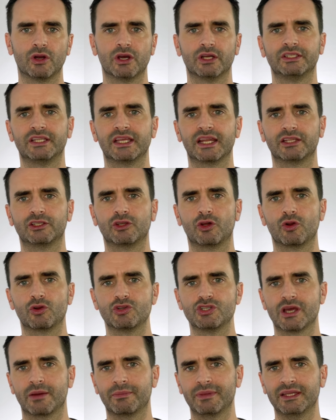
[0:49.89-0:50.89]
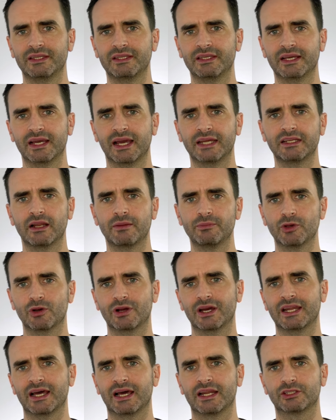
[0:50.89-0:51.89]
di radiologia medica e nel mio
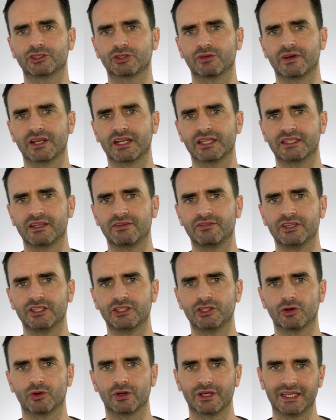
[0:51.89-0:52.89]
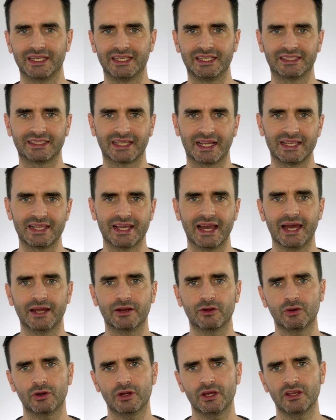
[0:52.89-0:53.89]
canale troverete video in
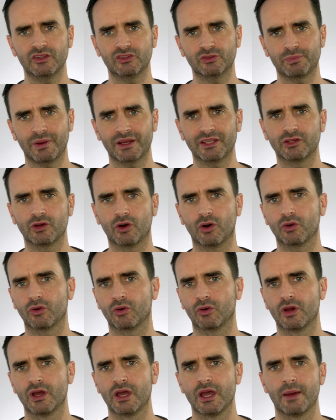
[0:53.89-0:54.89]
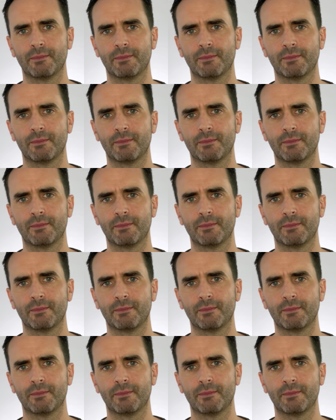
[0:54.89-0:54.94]
italiano e spagnolo